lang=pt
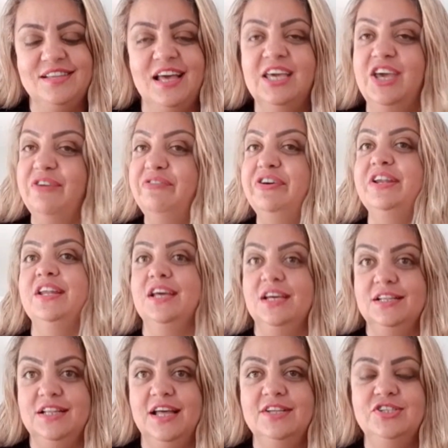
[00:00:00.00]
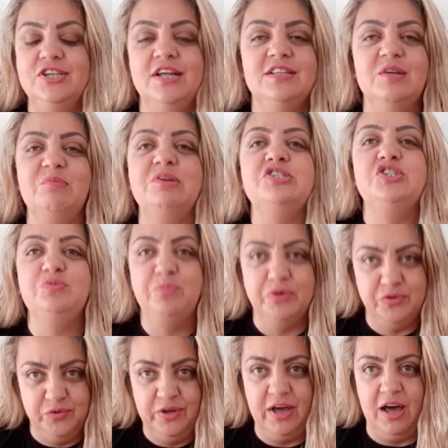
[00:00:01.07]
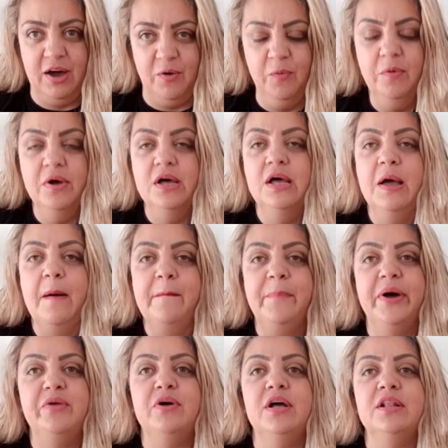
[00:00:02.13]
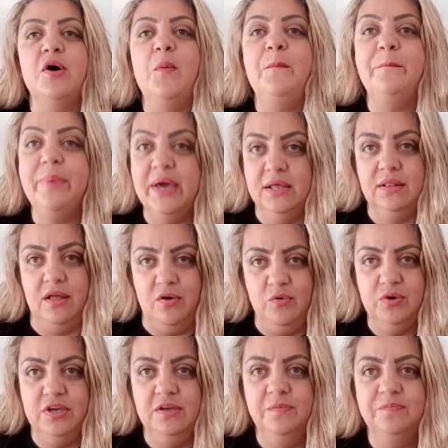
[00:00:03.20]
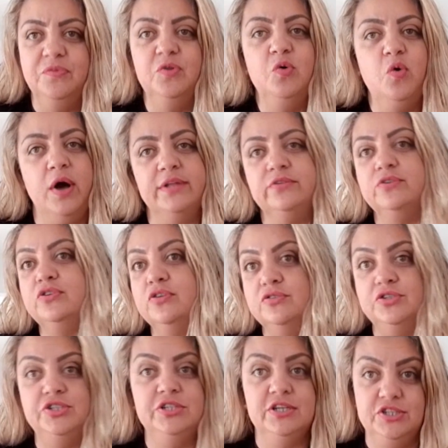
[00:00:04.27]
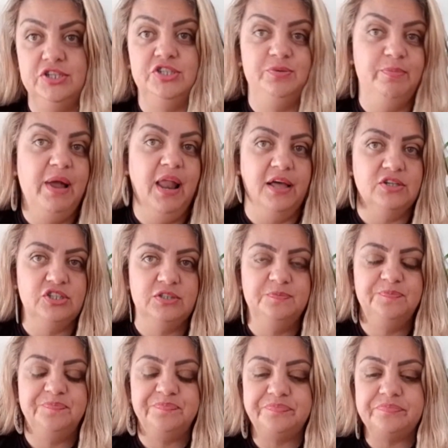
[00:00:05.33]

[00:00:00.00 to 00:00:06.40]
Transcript: Aqui é Fernanda, diretamente de Portugal, para o canal Pet Talk, no quadro Todo Dia Dia de Embalagem.